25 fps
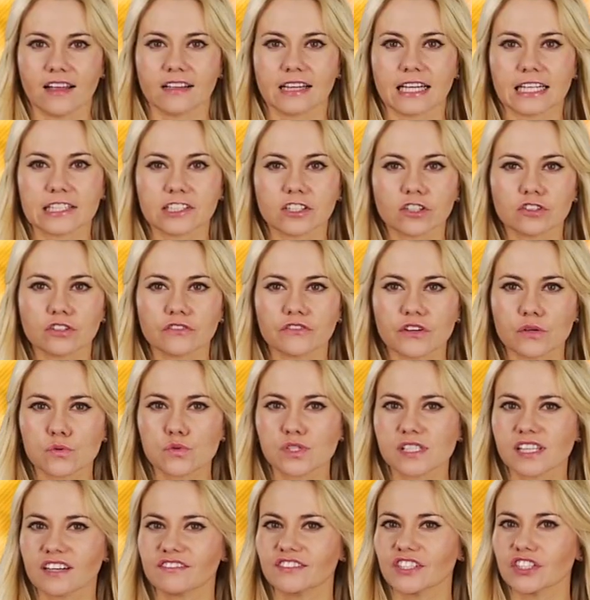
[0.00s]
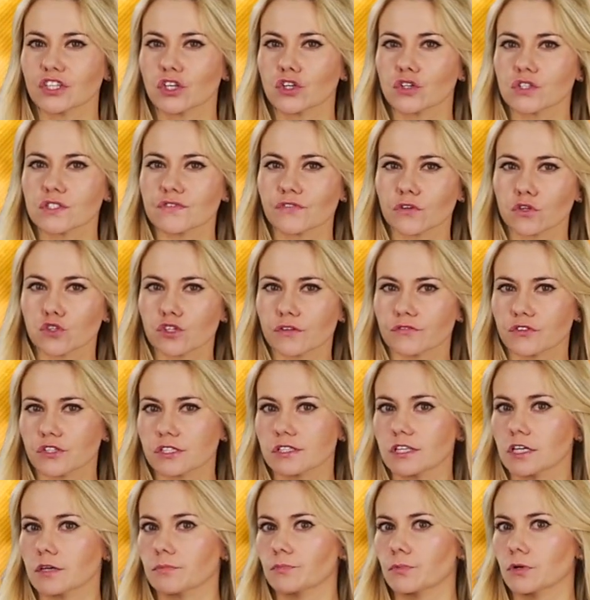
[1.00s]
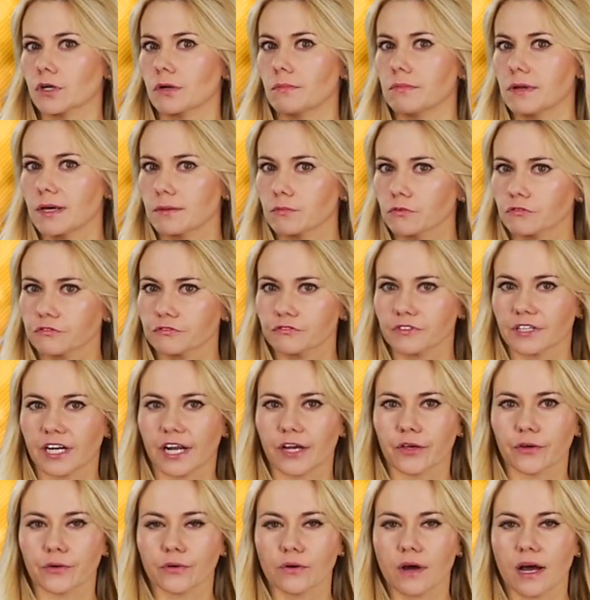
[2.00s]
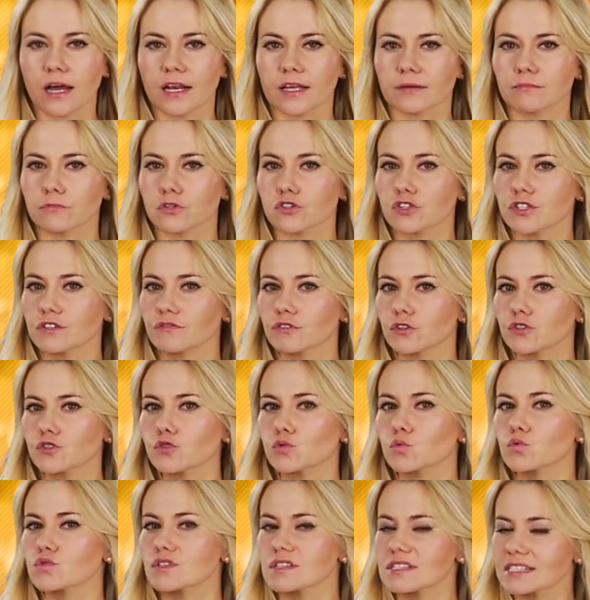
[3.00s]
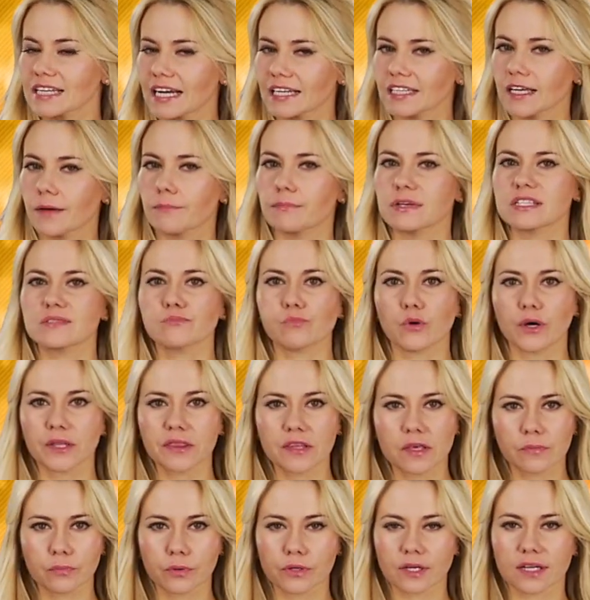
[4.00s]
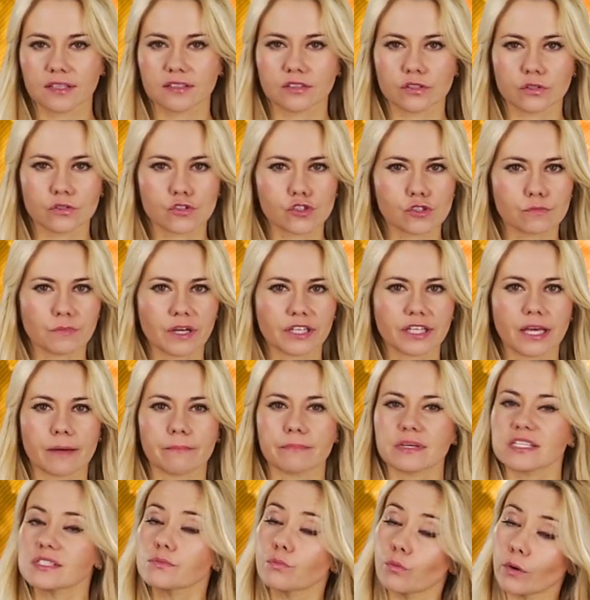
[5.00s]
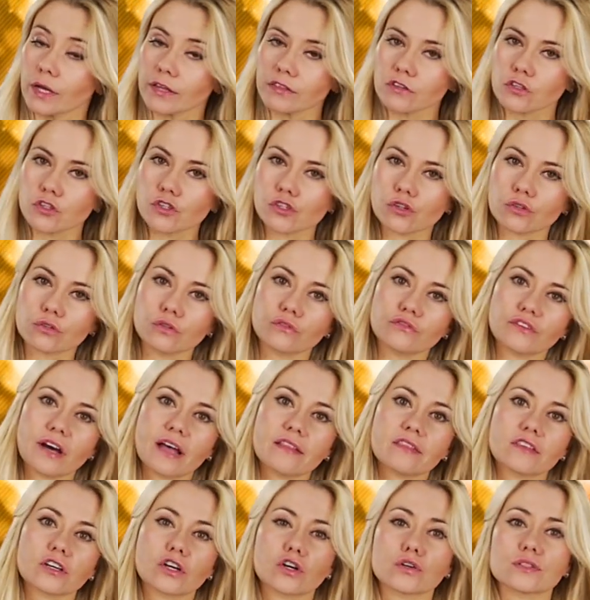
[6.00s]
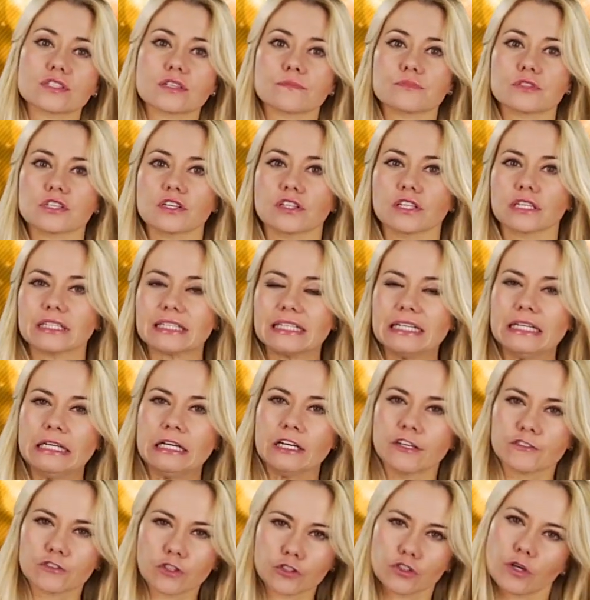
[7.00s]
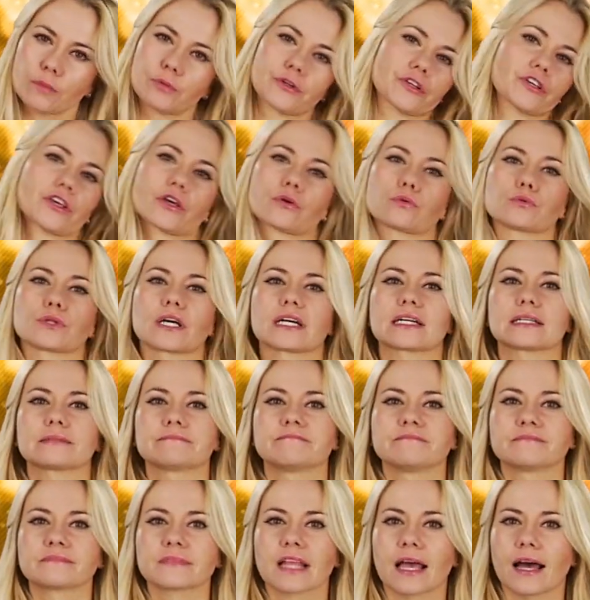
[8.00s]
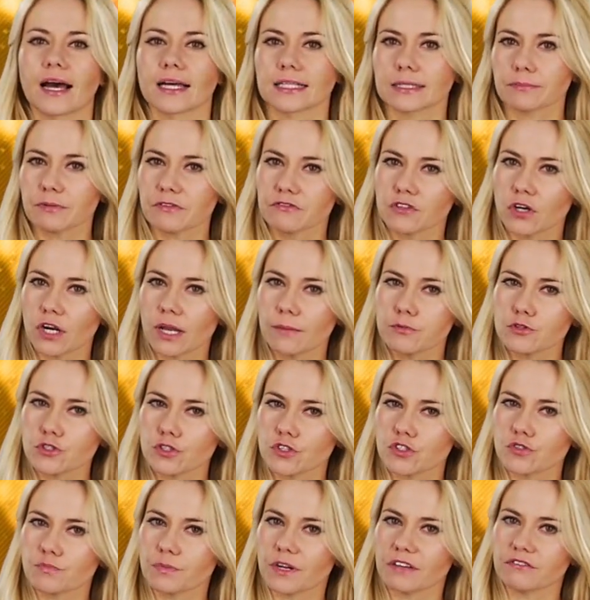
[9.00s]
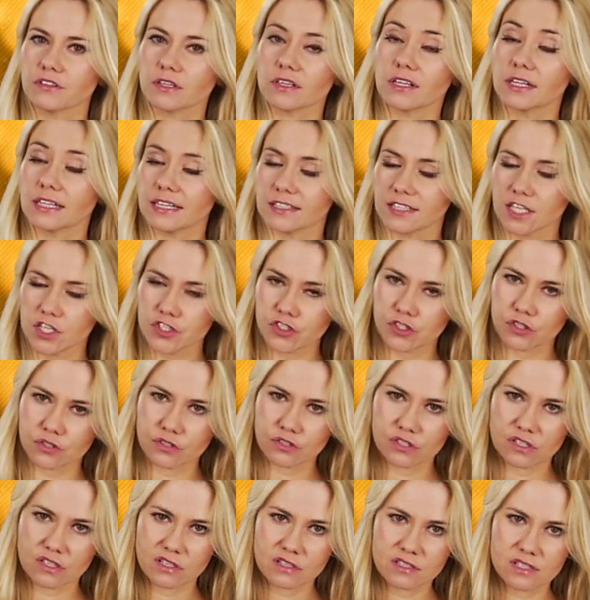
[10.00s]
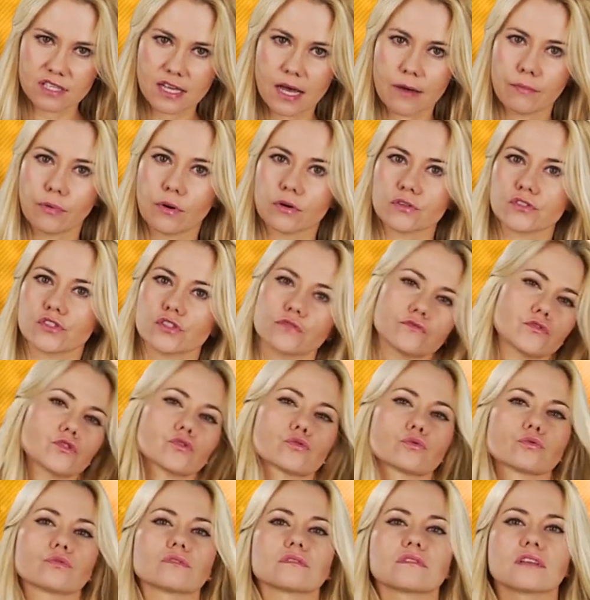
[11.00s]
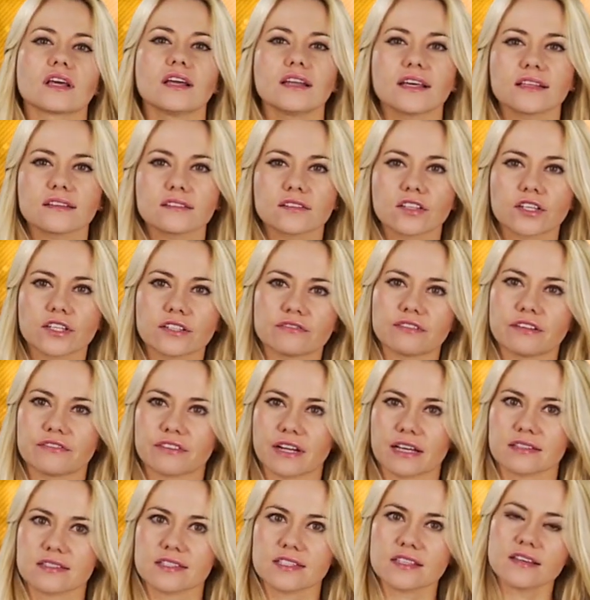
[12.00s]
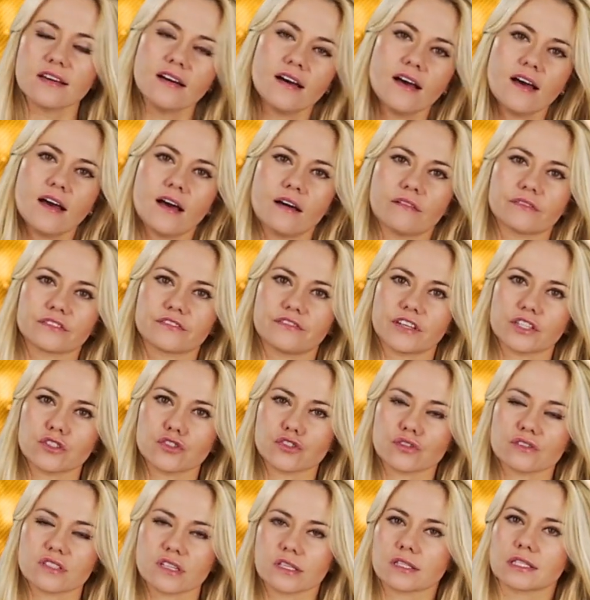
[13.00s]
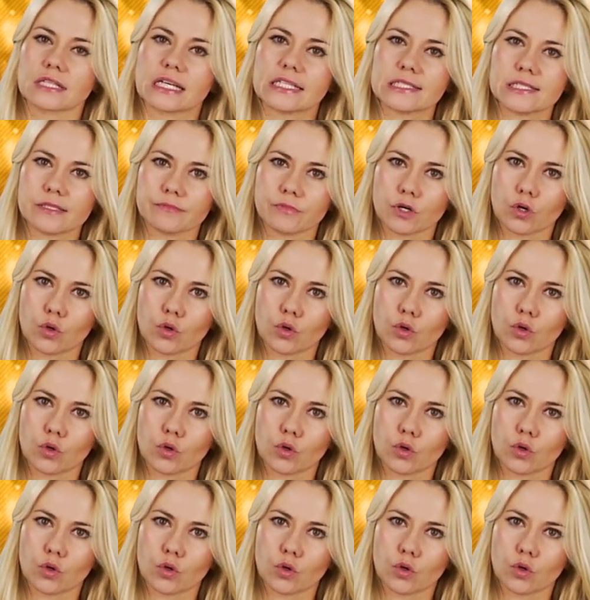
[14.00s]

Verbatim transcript: Dlatego nowa ustawa nie rozwiąże wszystkich problemów w kraju, ale możliwość uzyskania bezpłatnej porady i otrzymania bezpłatnych środków antykoncepcyjnych to dobry kierunek a na pewno lepszy niż prawie kilkanaście tysięcy aborcji wśród nieletnich we Francji w 2011